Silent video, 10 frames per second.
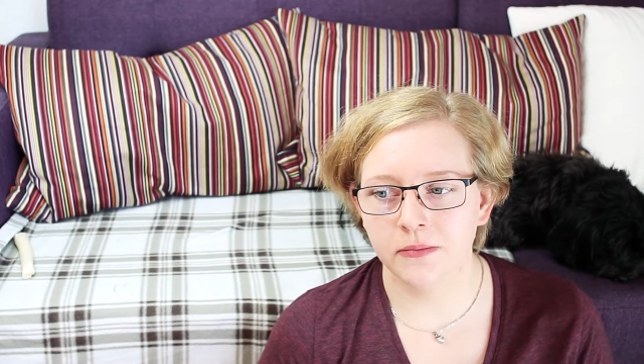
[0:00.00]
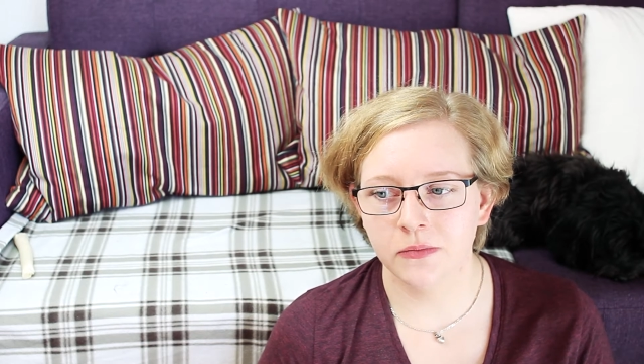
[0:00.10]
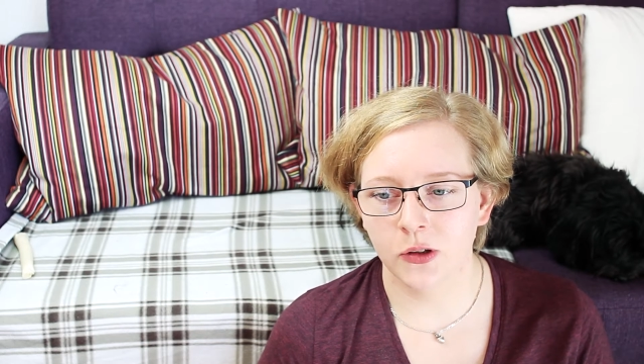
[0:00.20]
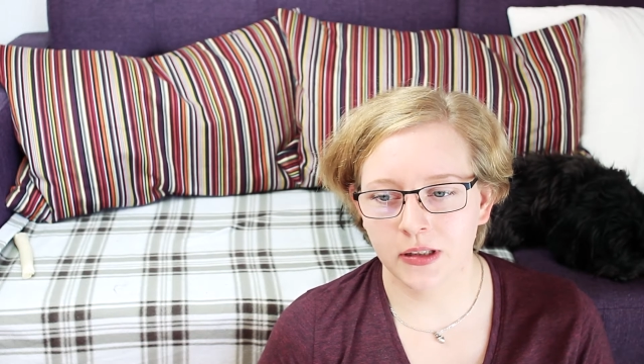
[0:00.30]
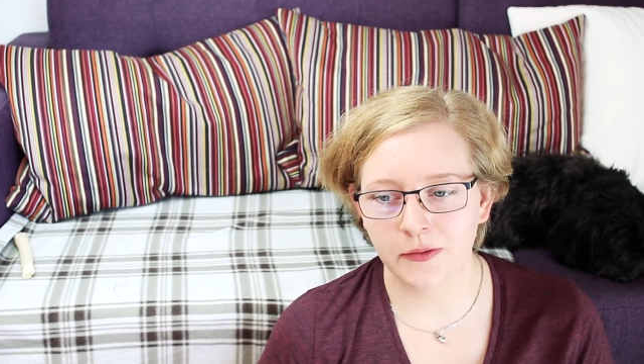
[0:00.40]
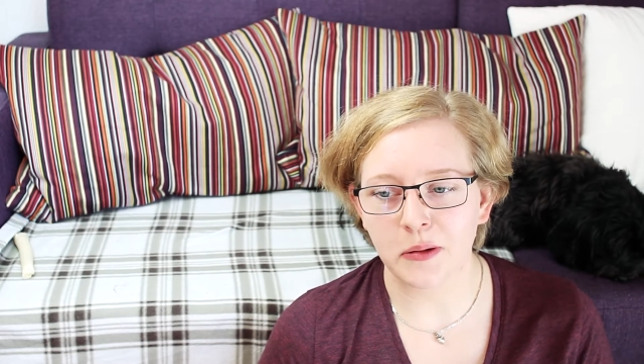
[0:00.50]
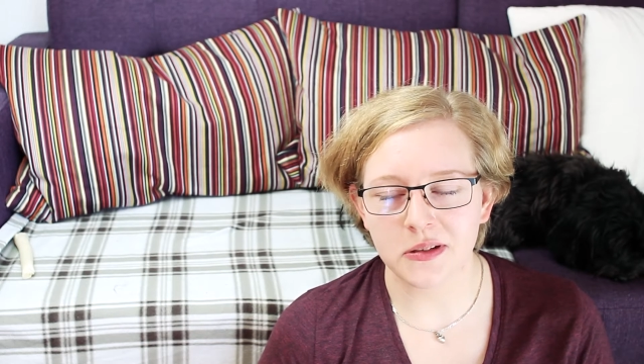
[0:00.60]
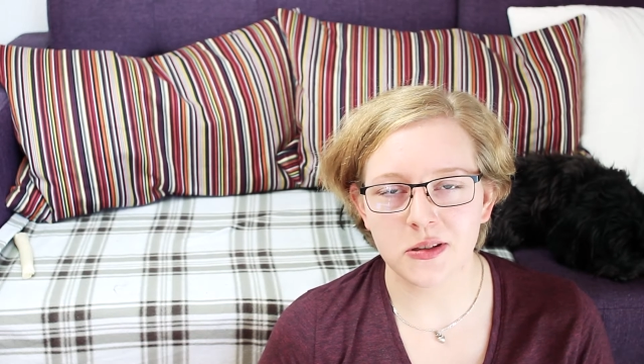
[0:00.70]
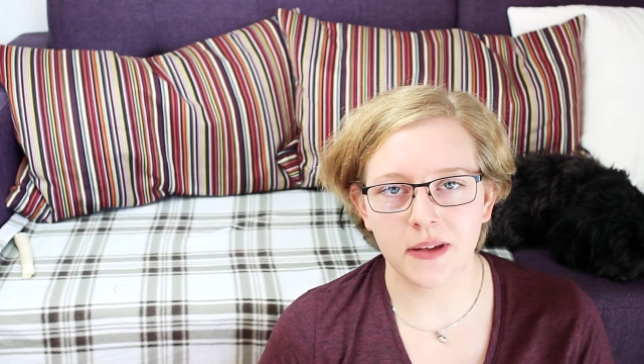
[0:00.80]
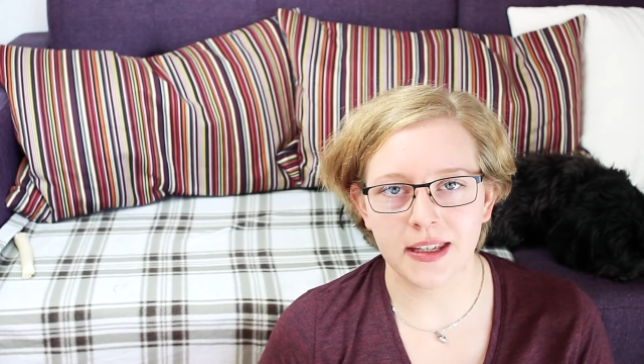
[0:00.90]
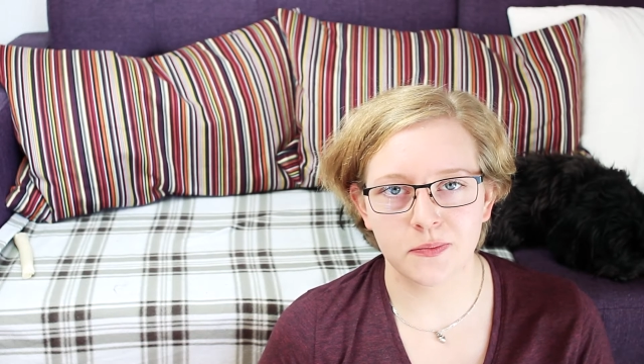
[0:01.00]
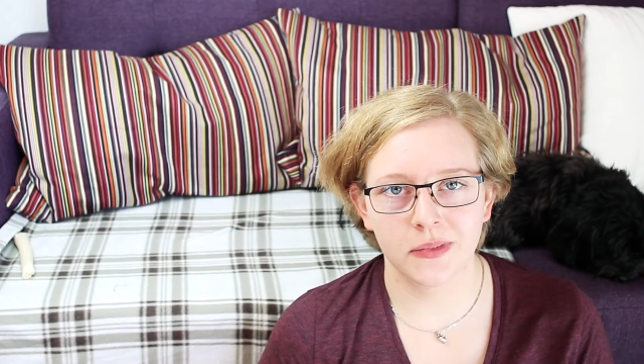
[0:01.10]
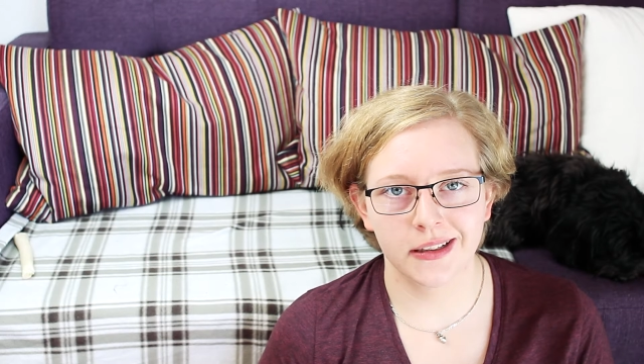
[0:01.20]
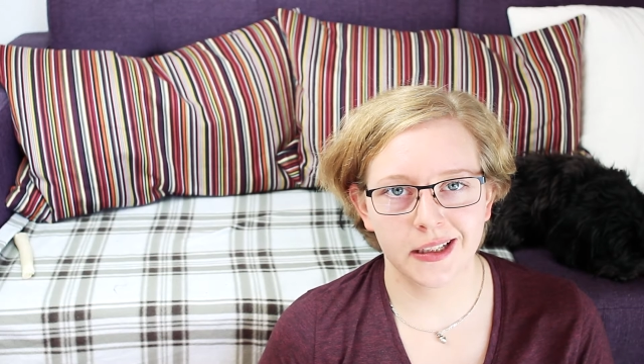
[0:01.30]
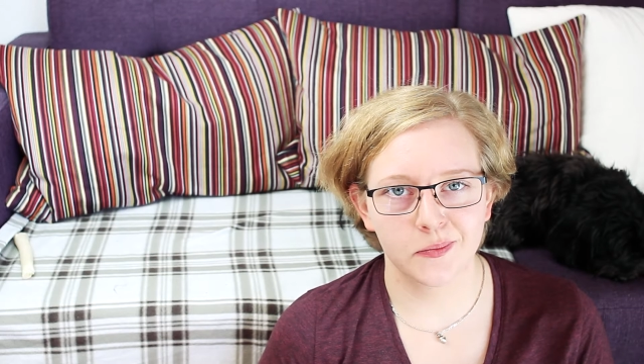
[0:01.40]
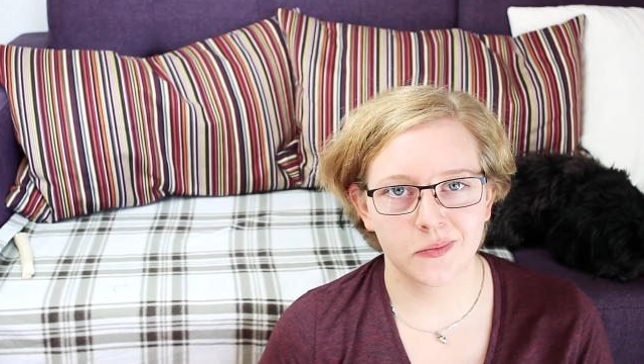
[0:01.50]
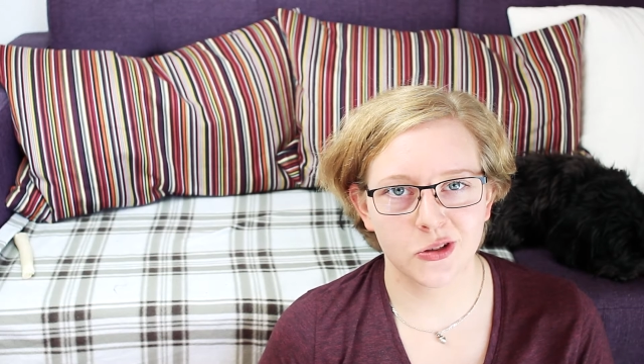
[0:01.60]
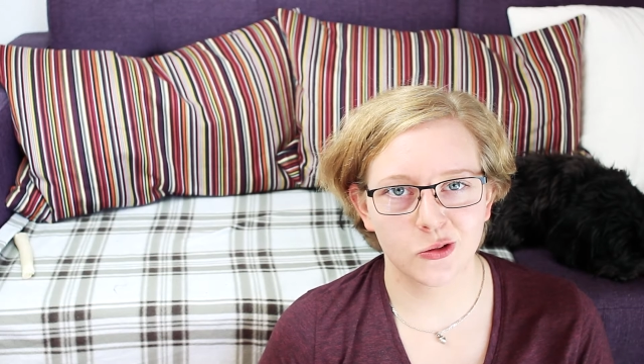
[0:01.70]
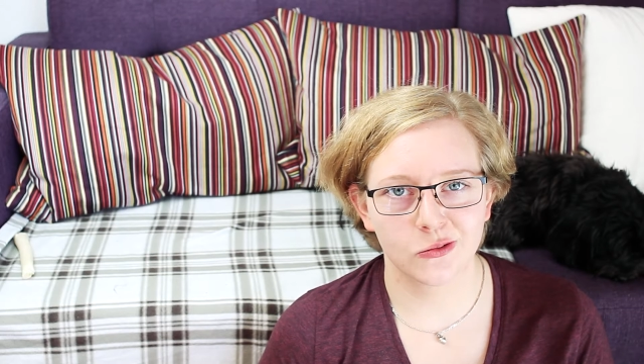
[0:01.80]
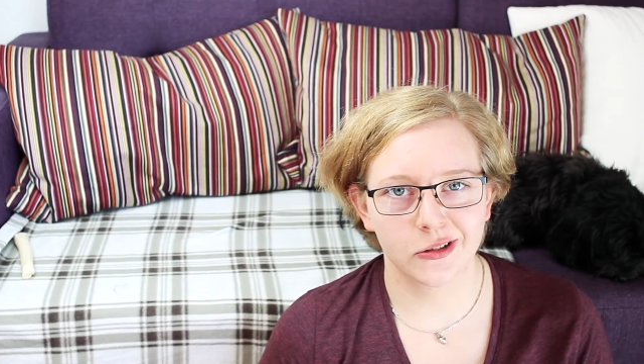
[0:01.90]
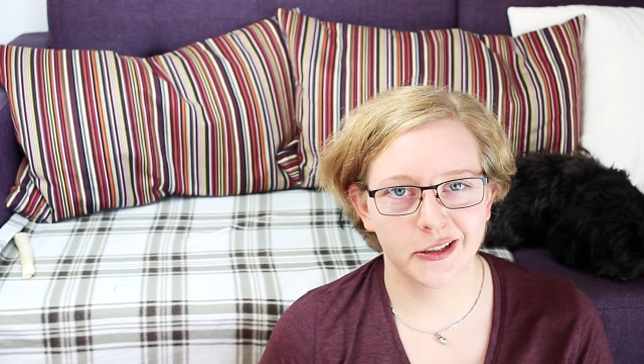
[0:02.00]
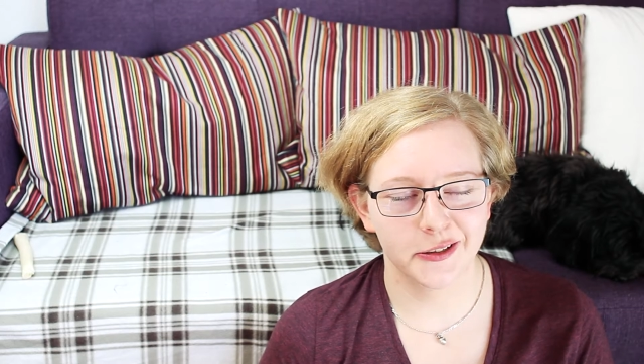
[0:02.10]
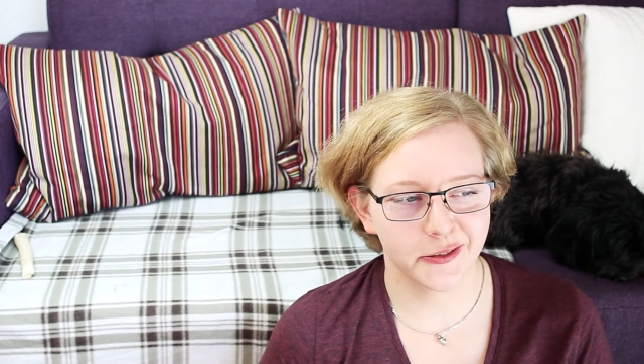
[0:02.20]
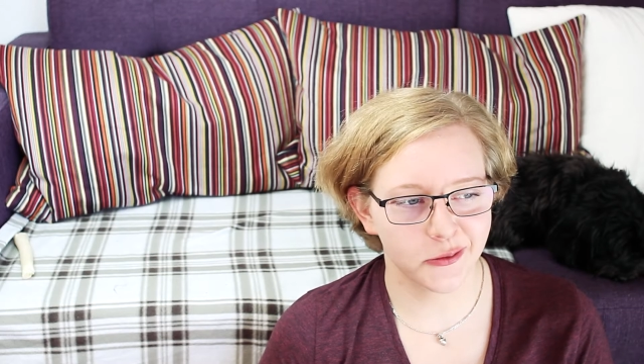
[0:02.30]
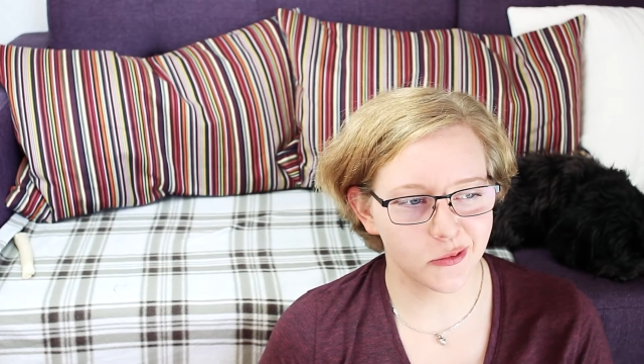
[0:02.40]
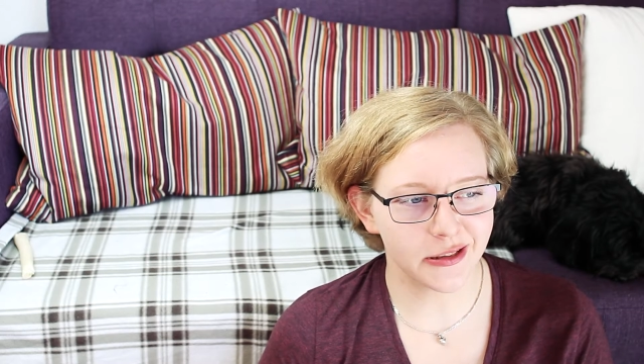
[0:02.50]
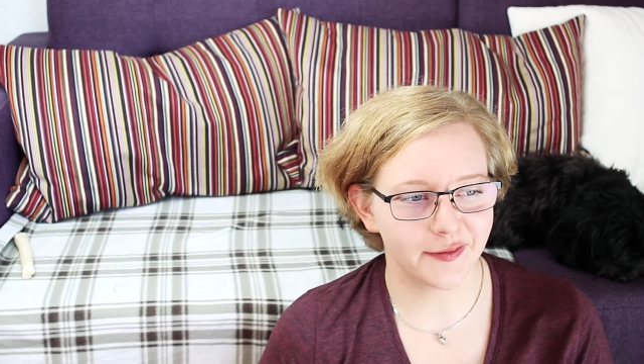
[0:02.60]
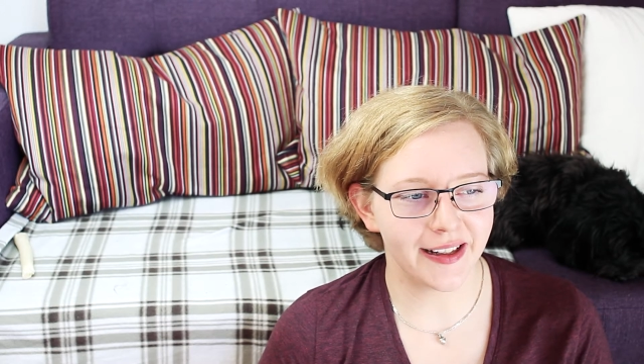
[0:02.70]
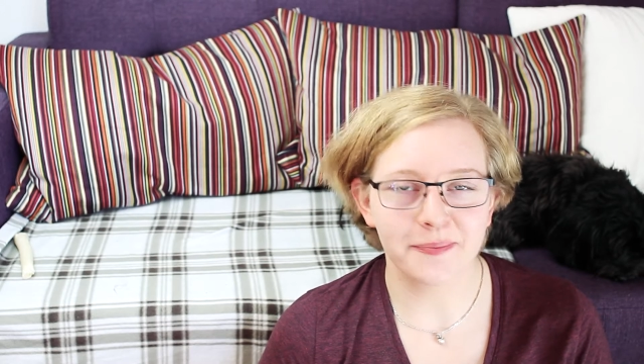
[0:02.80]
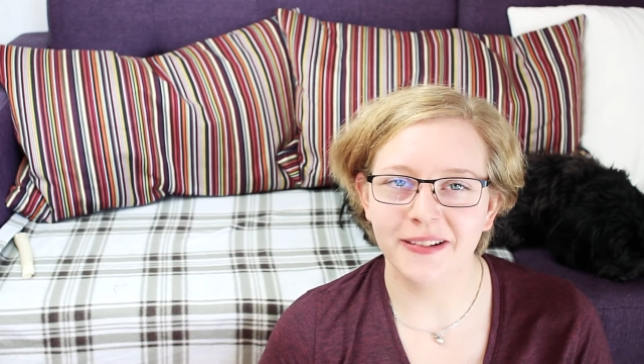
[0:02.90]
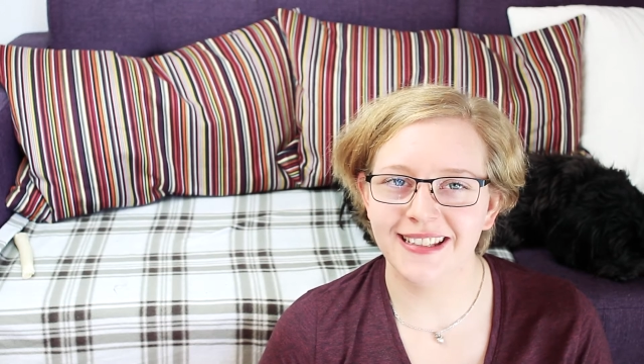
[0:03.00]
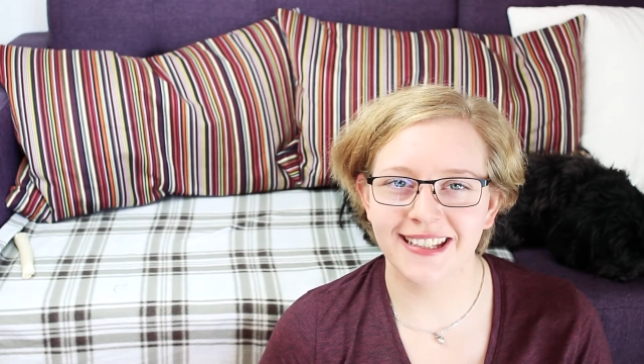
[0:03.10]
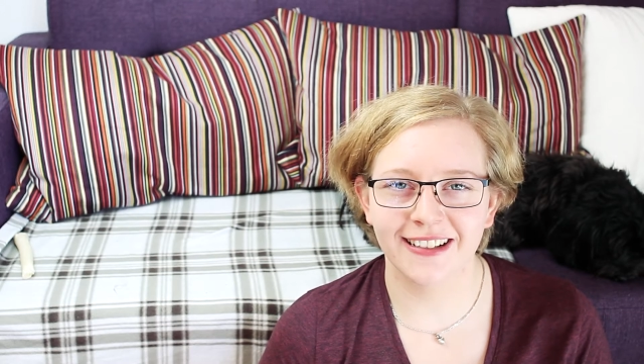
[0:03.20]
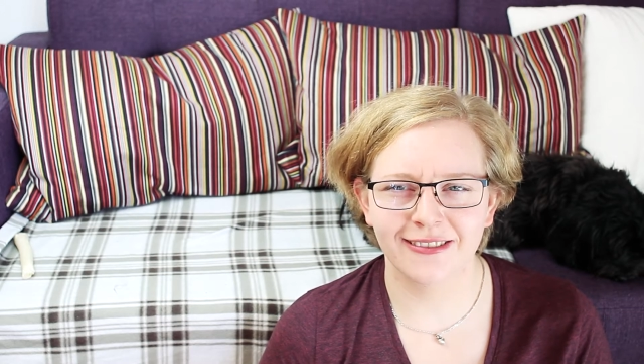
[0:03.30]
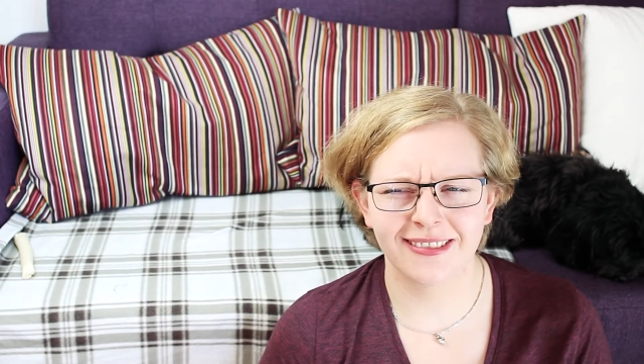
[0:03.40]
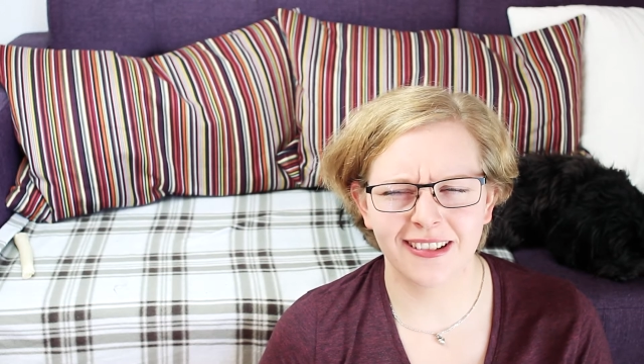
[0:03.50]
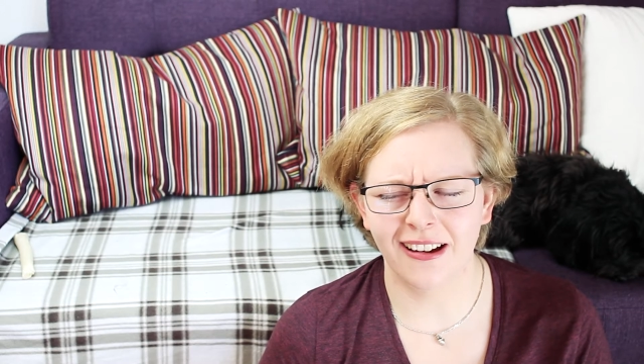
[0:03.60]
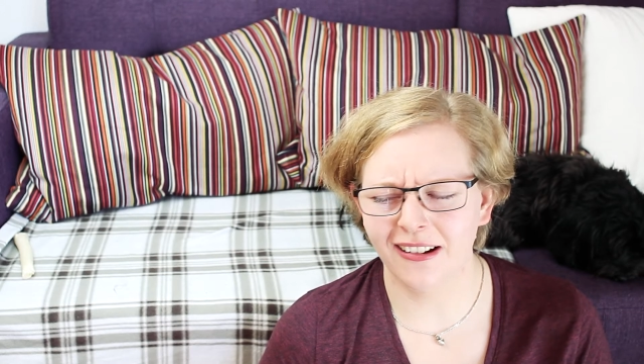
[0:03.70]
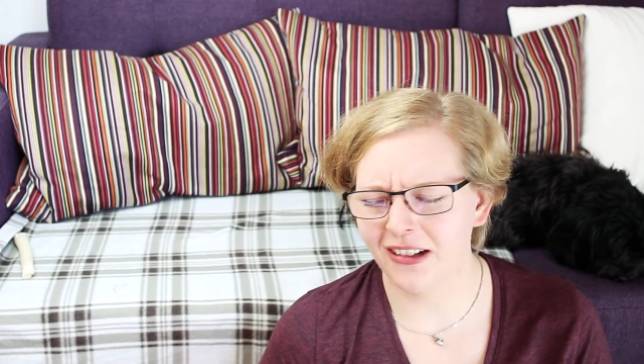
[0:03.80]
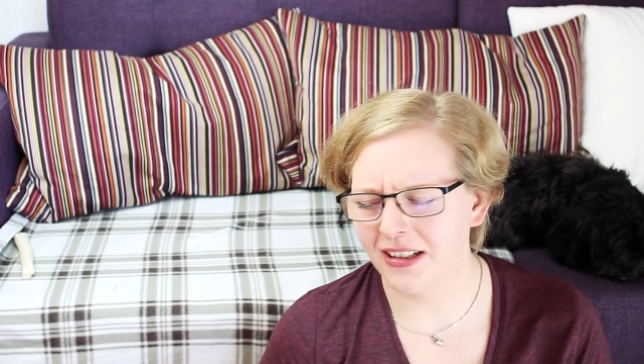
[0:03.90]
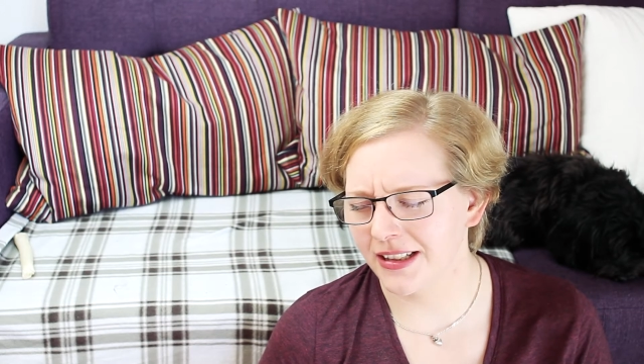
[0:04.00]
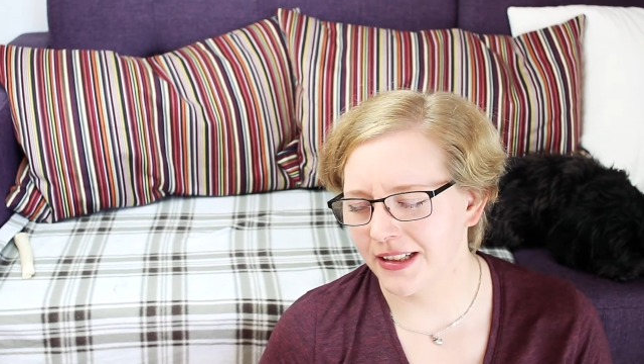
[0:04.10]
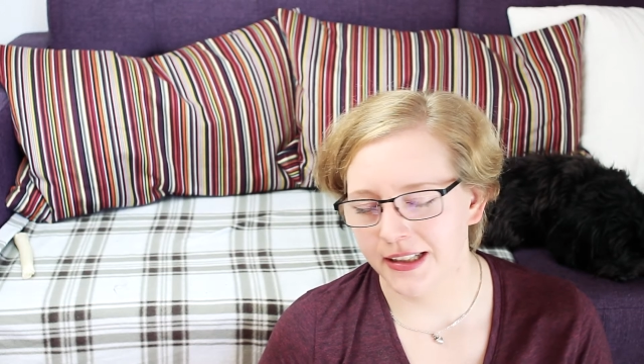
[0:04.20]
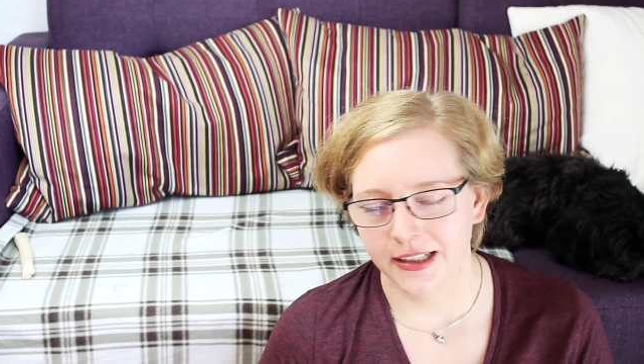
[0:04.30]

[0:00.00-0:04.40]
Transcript: Ähm, dort haben wir aber zum ersten Mal eben so ein Rudel Welpen gesehen und ach Gott,